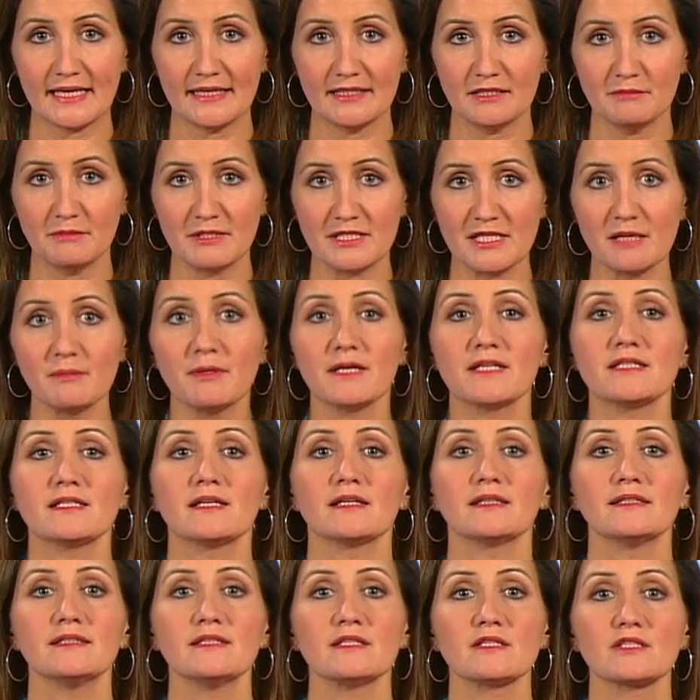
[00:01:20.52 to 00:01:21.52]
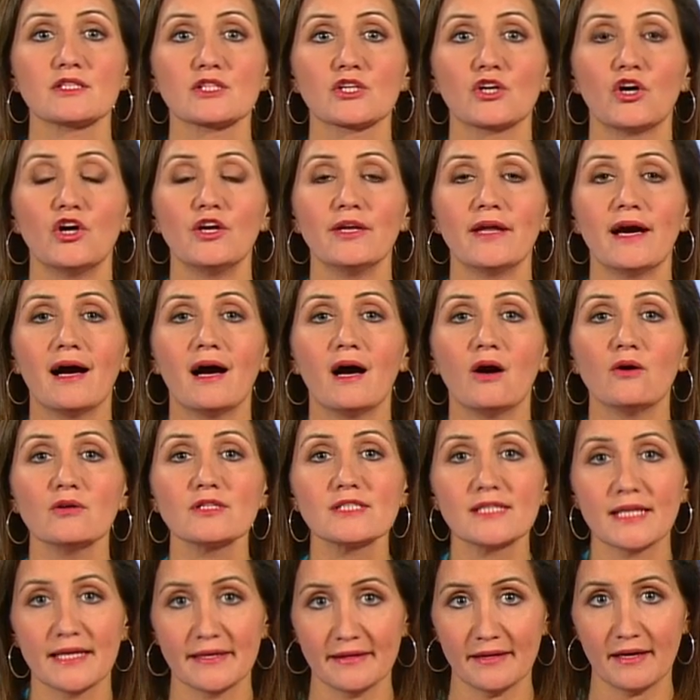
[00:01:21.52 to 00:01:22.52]
eine Mitarbeiterin des Kölner
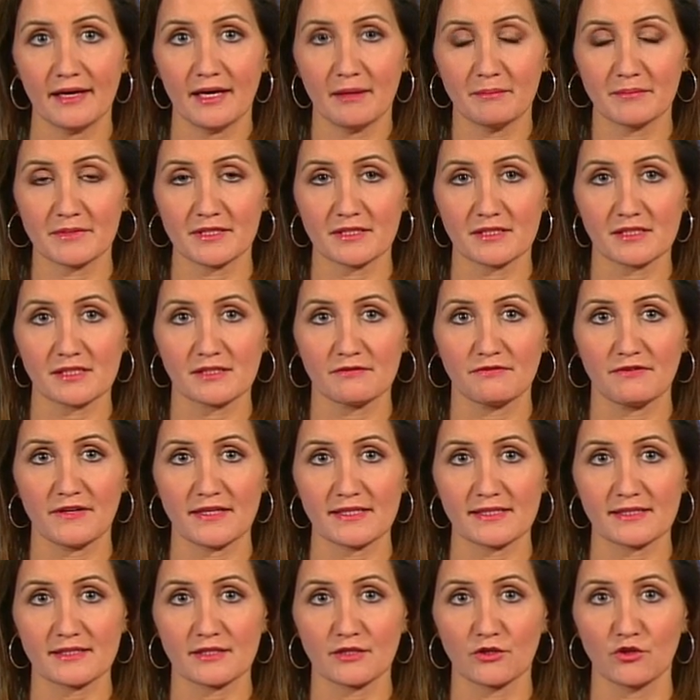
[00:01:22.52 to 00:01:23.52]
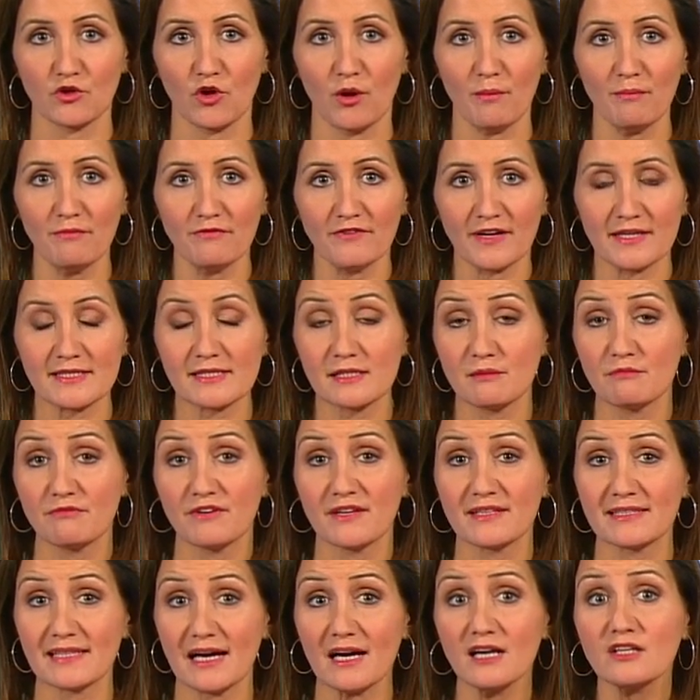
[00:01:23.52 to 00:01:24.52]
Ausländeramtes festgenommen, weil sie im
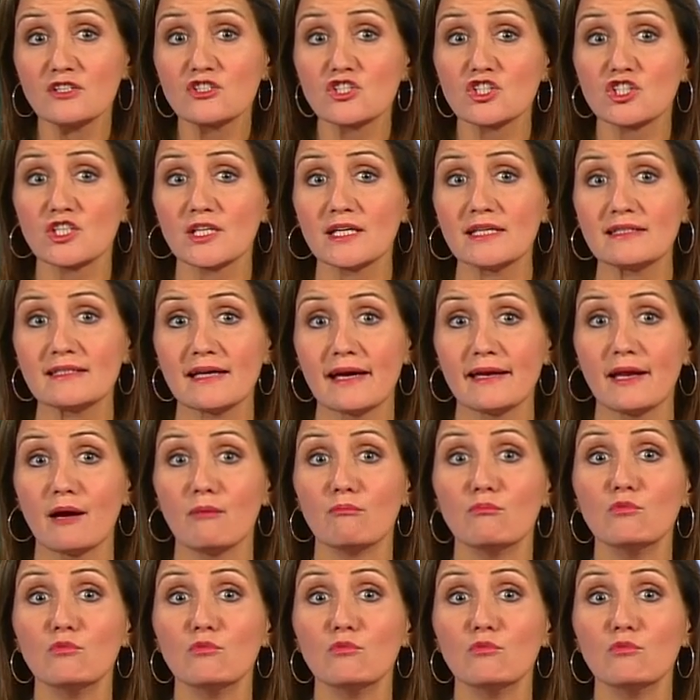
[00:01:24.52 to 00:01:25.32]
Verdacht steht, einer